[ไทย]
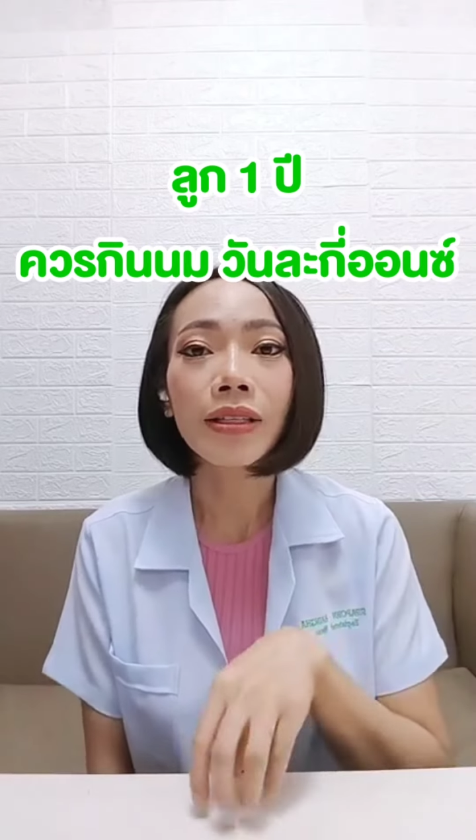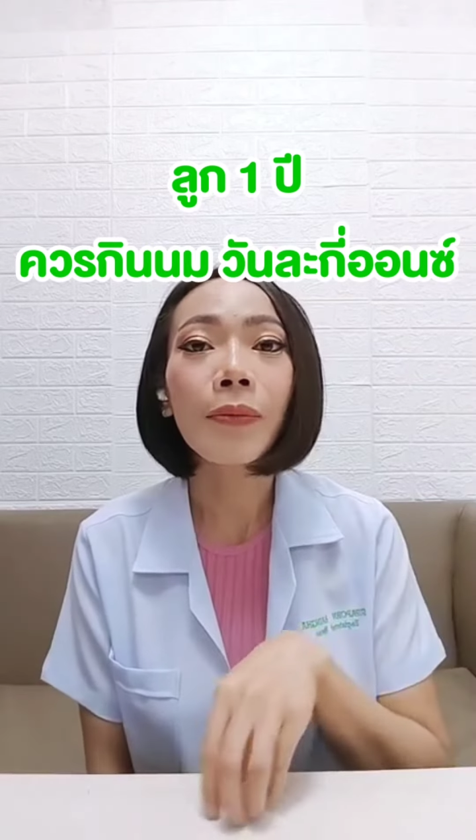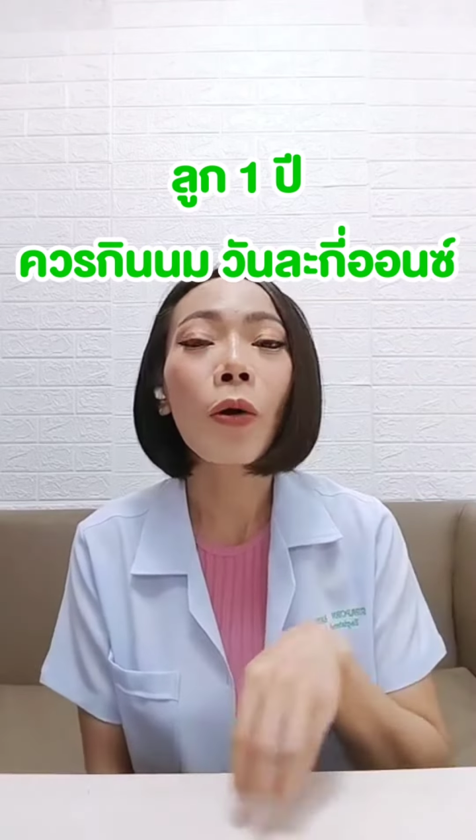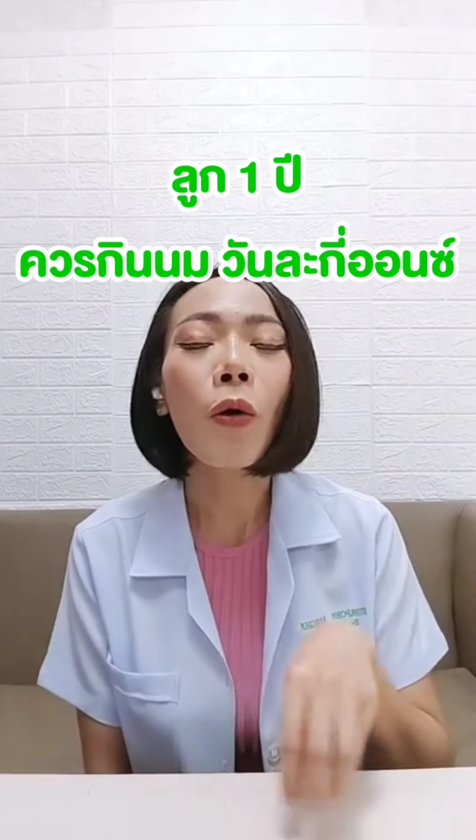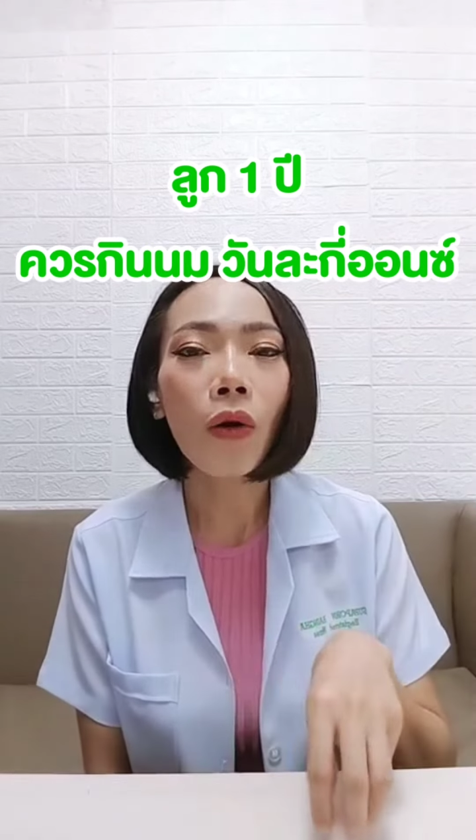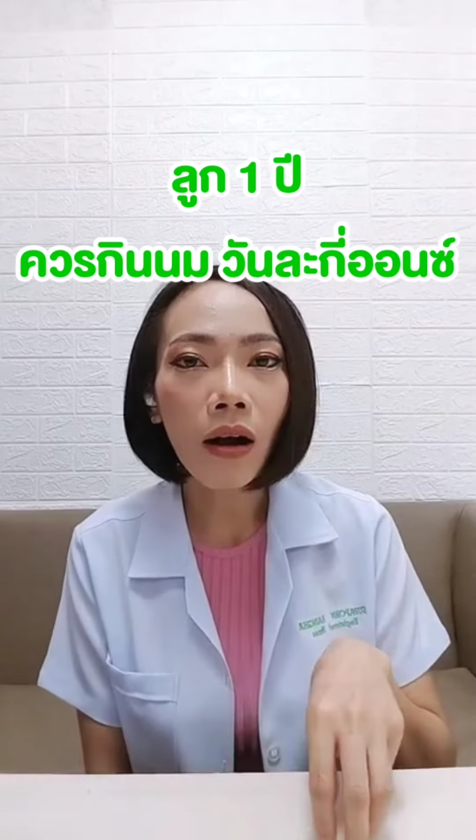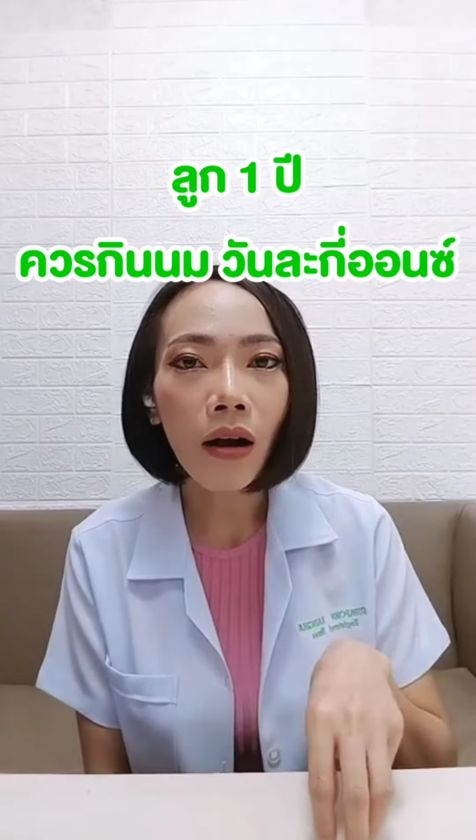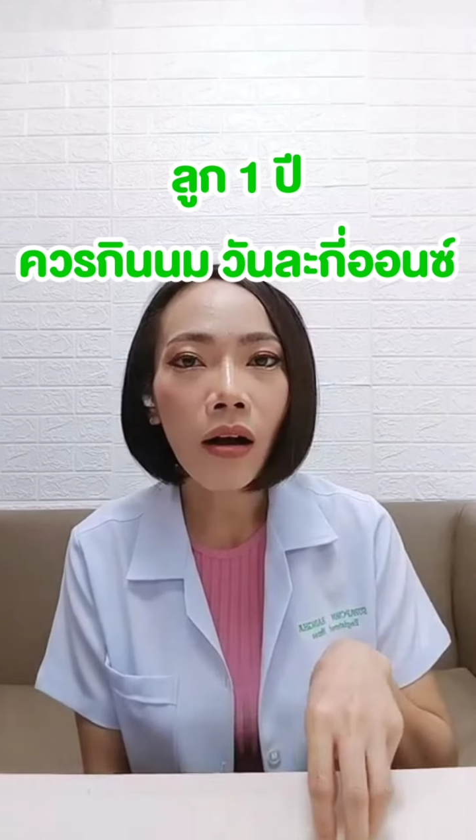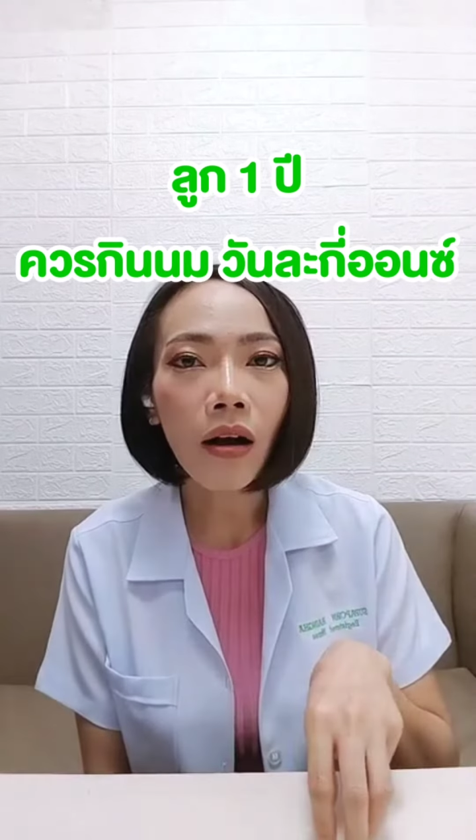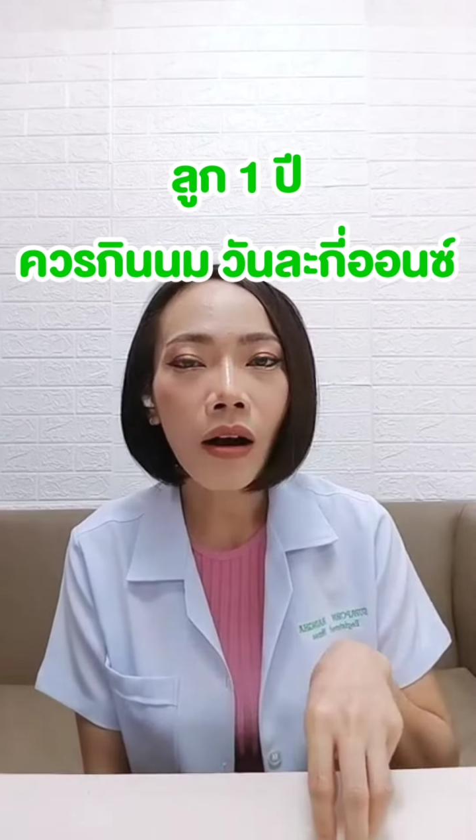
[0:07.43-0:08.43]
16 อ
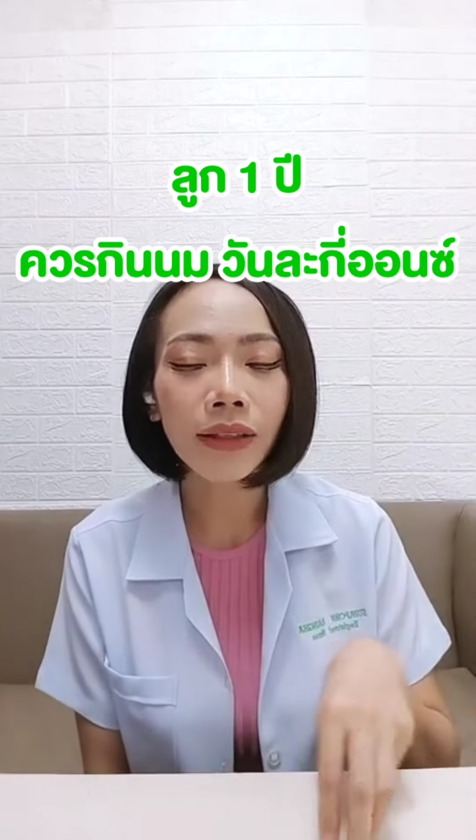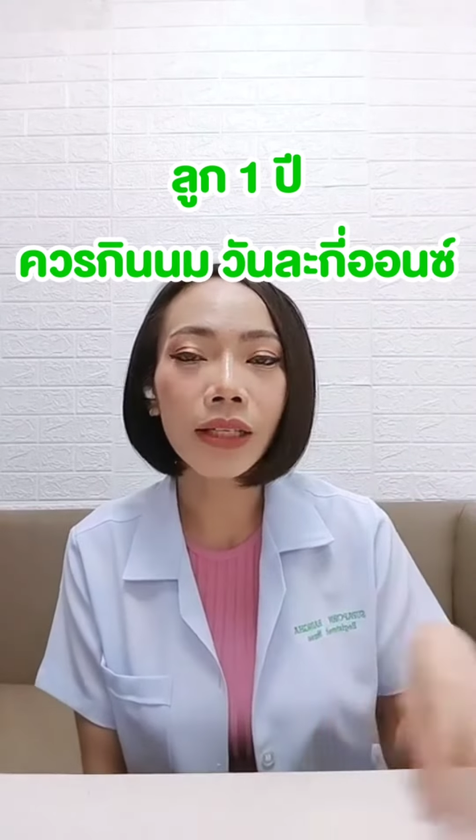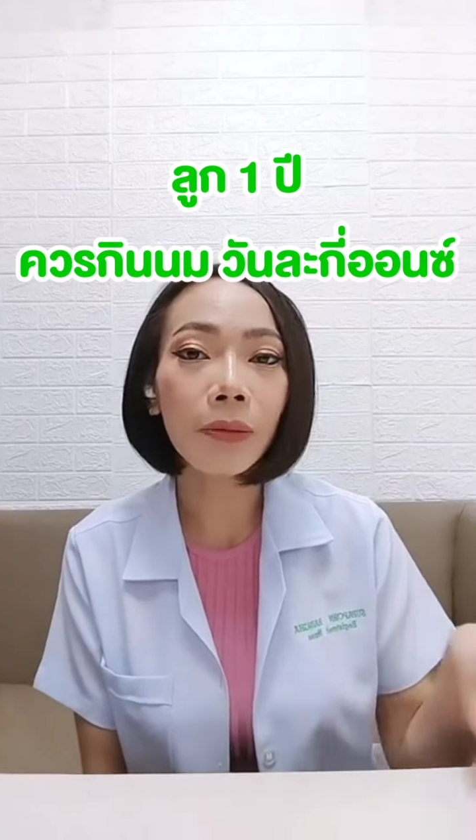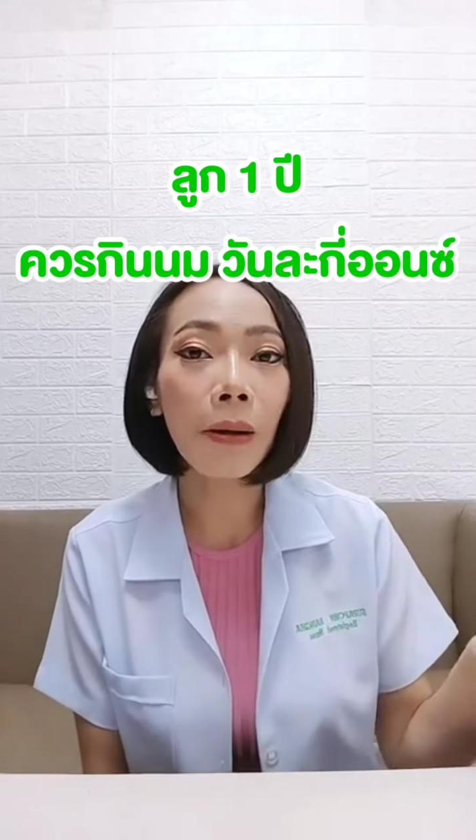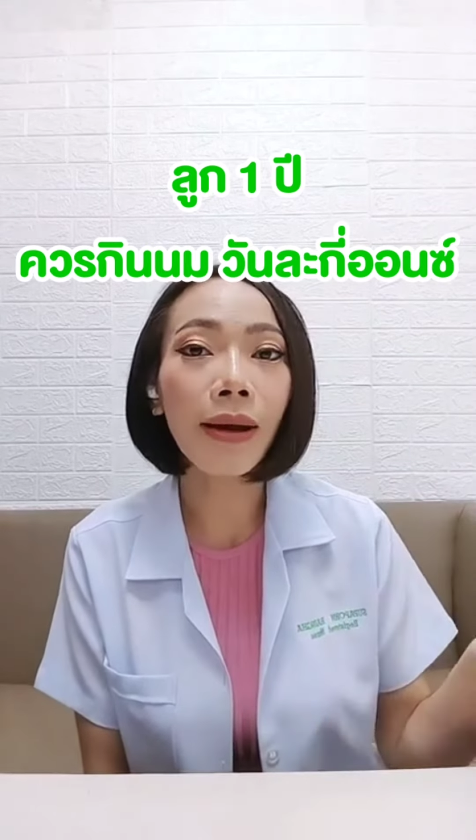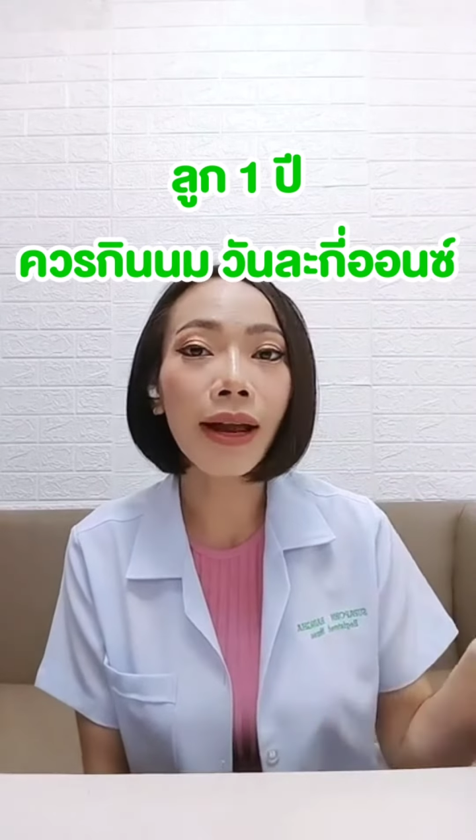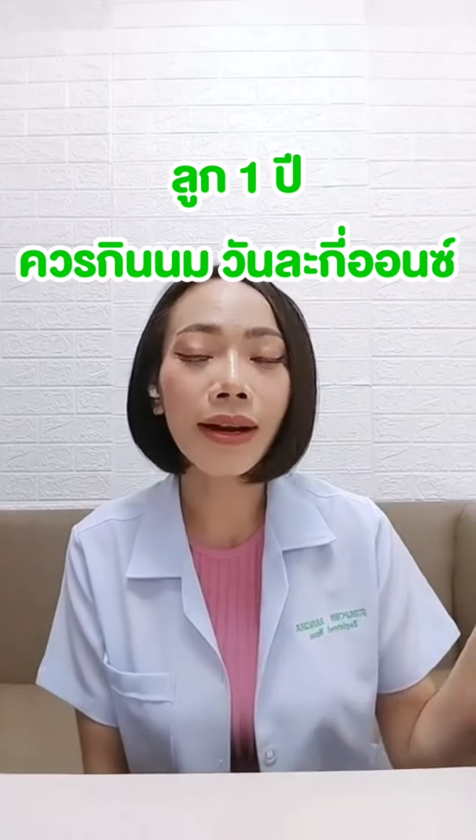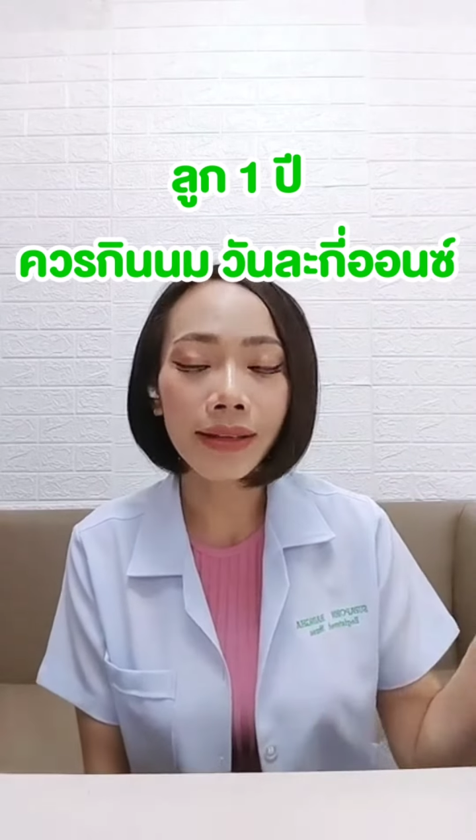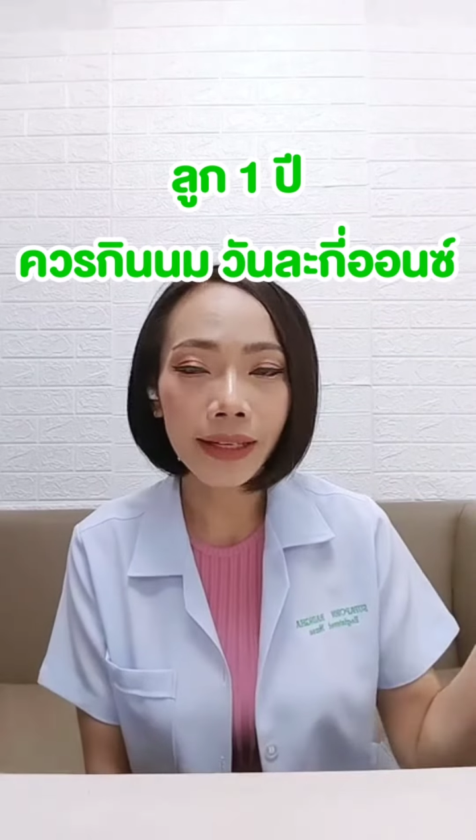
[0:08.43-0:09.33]
อนถึงประมาณ